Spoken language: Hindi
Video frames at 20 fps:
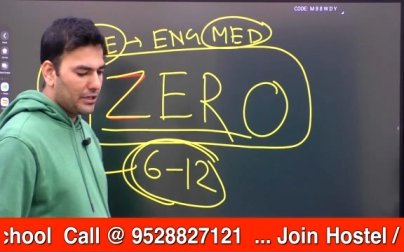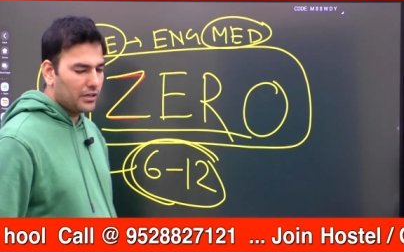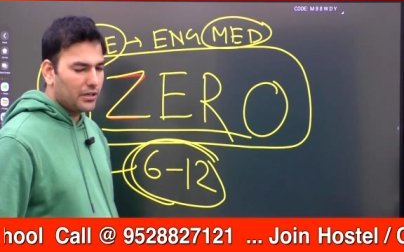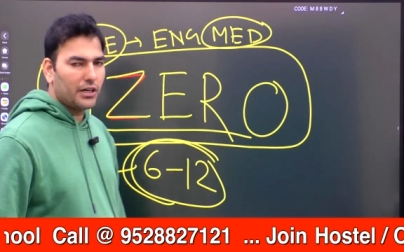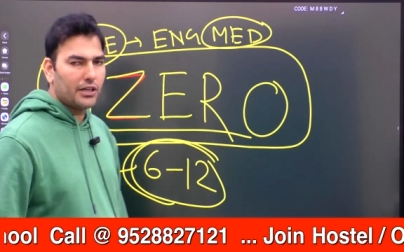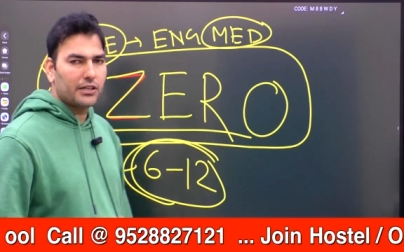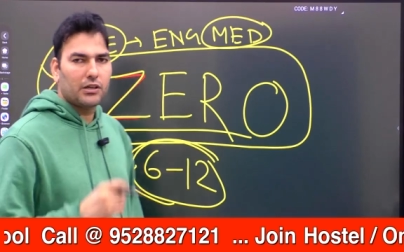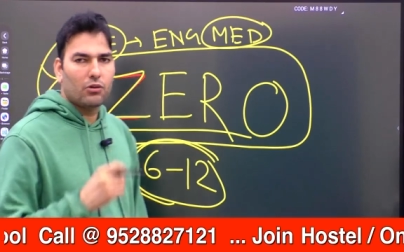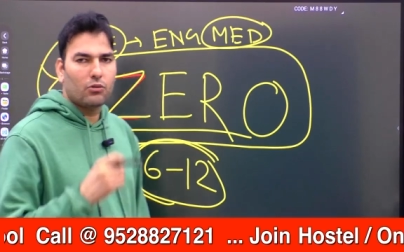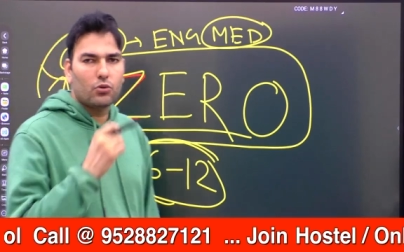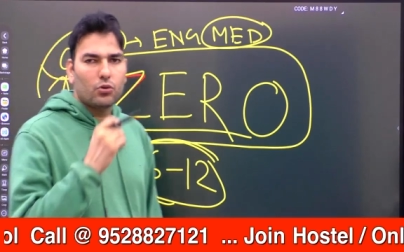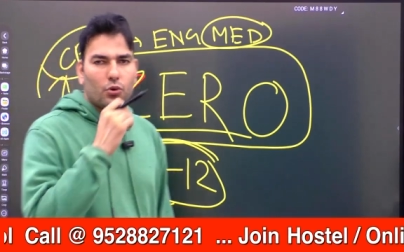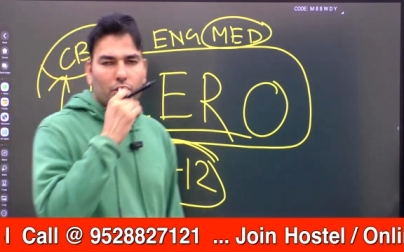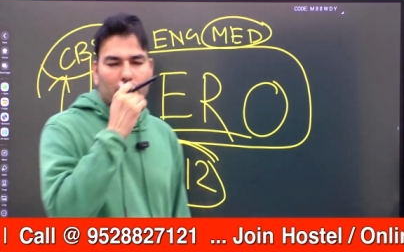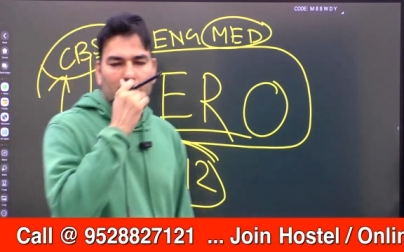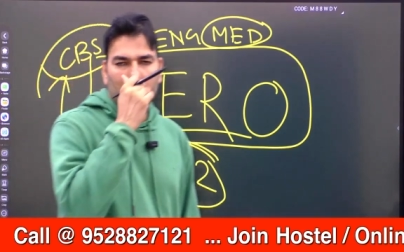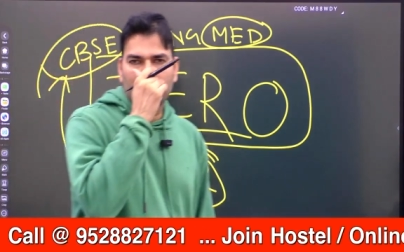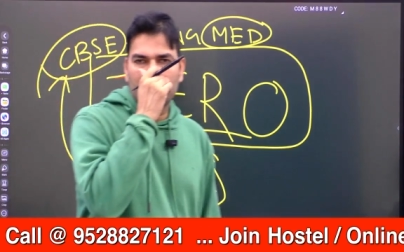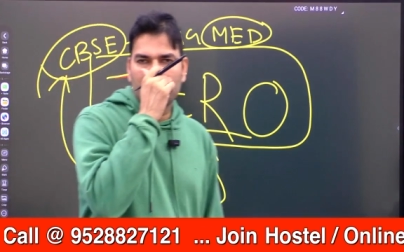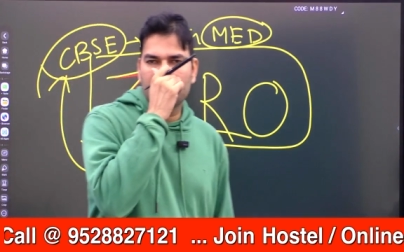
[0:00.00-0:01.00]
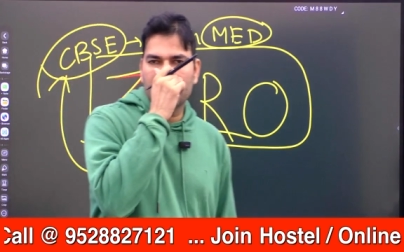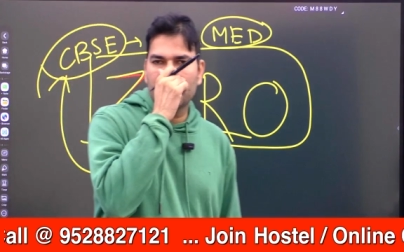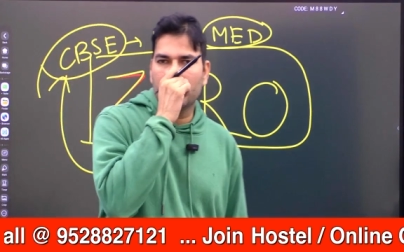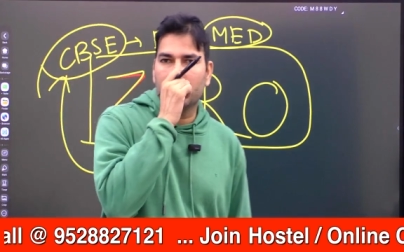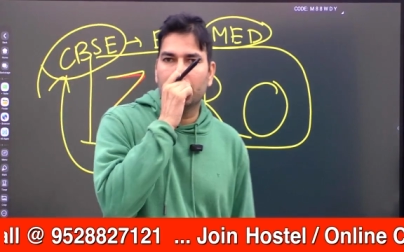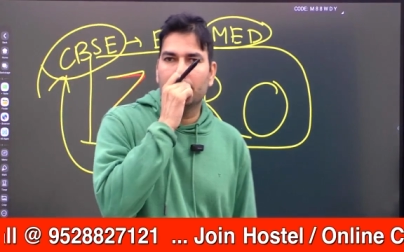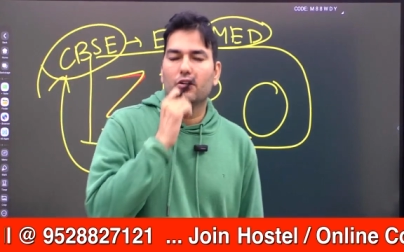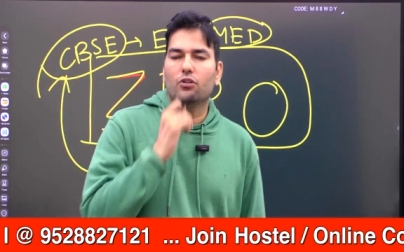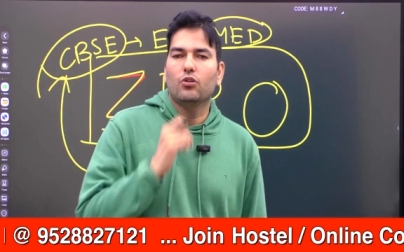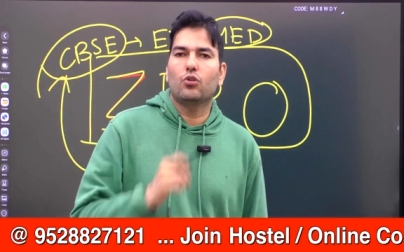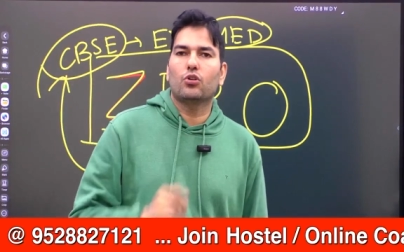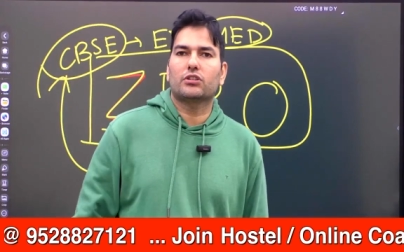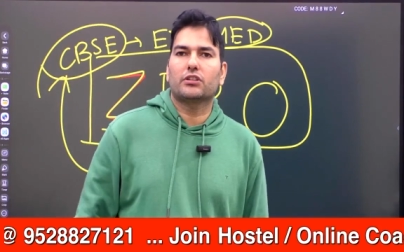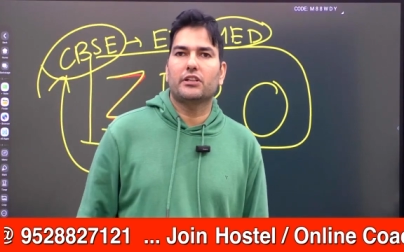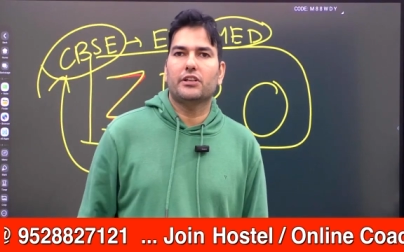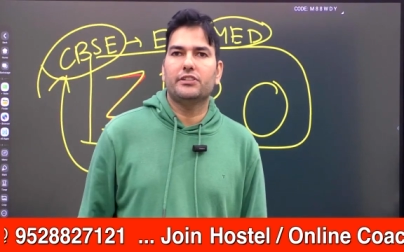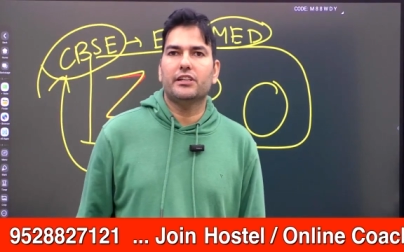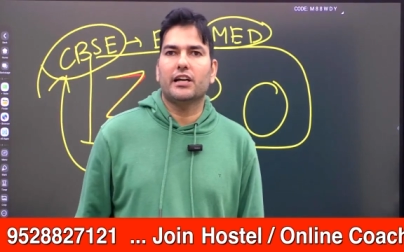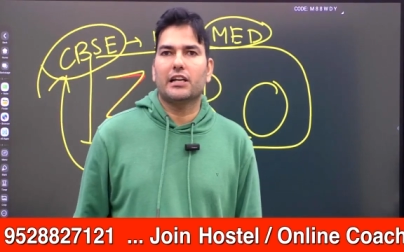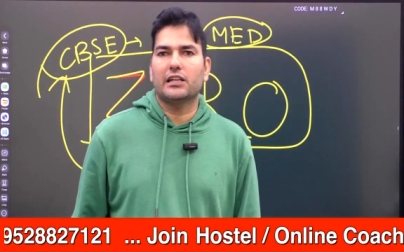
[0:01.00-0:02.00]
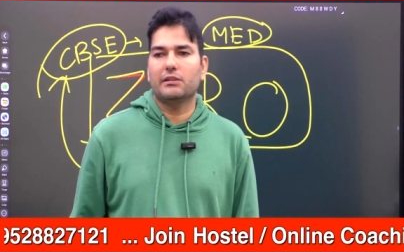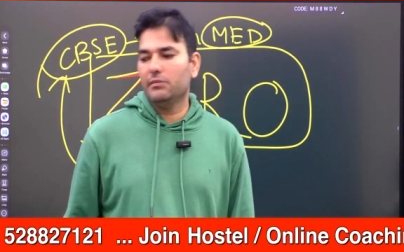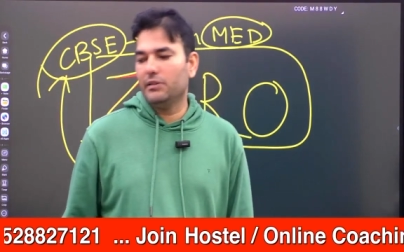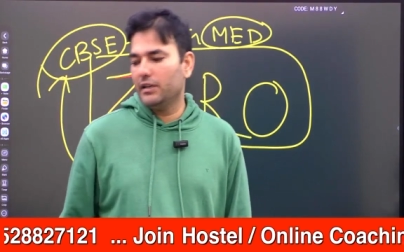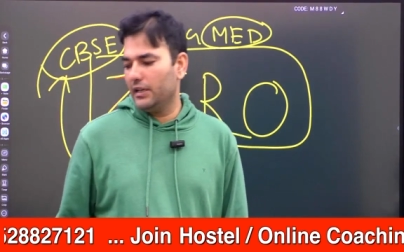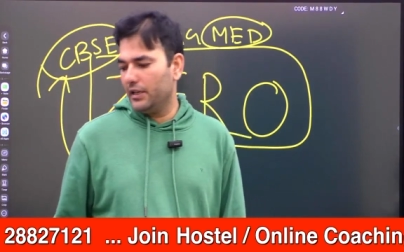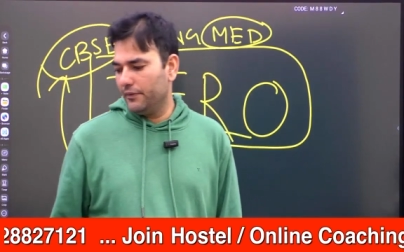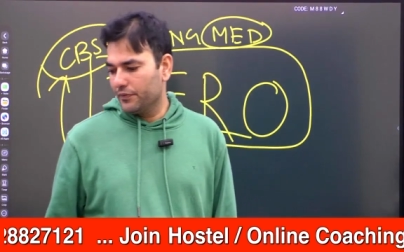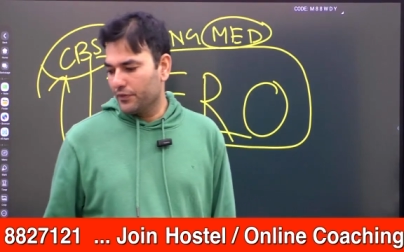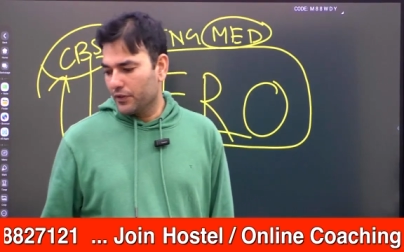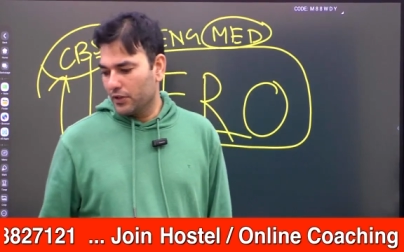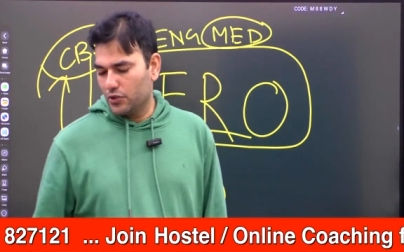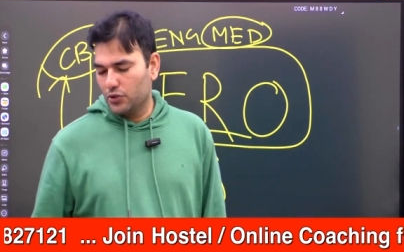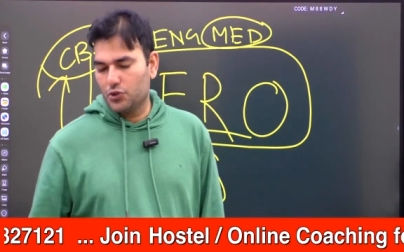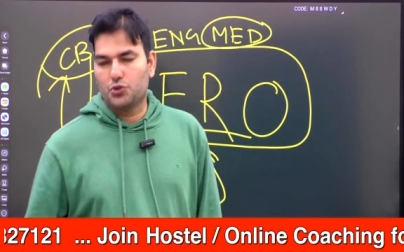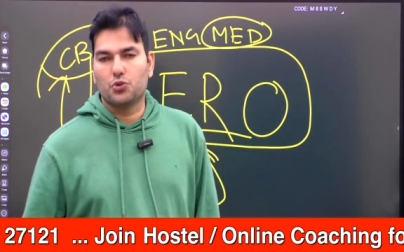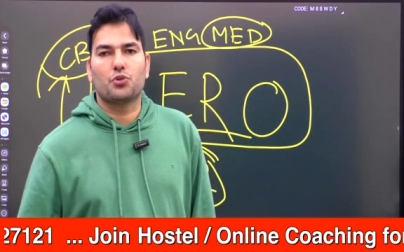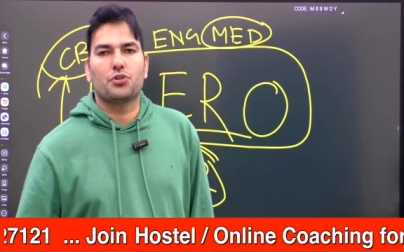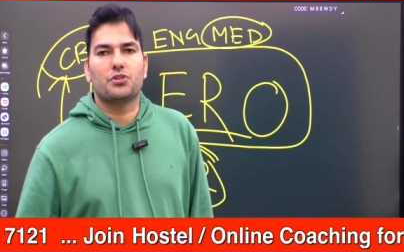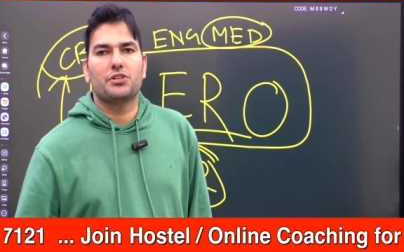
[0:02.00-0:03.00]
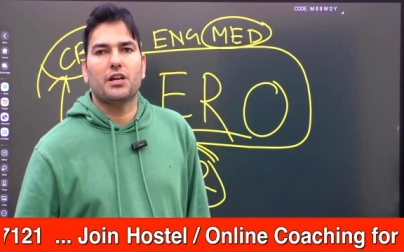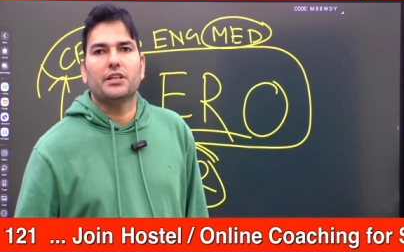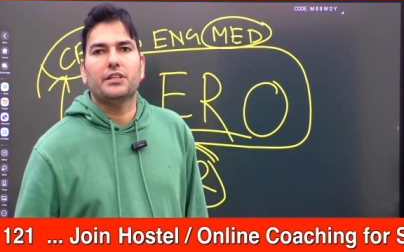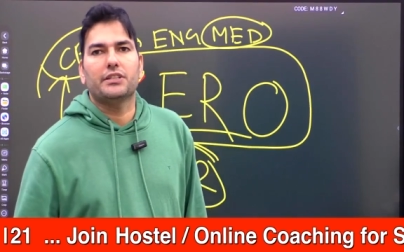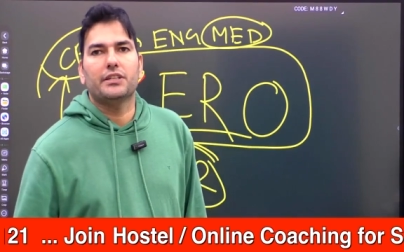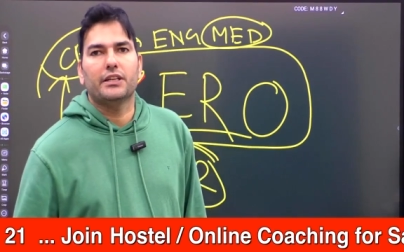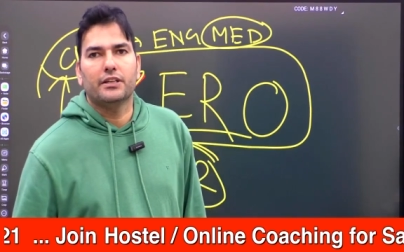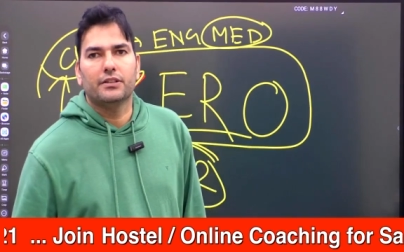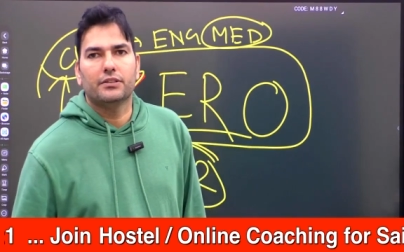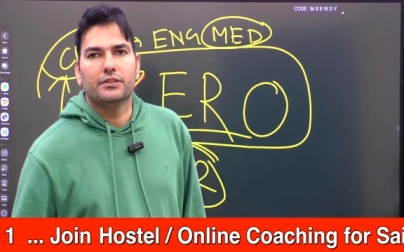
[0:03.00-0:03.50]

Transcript: कार्ड डाउनलोड कर लीजिए और तैयारी में जुट जाइए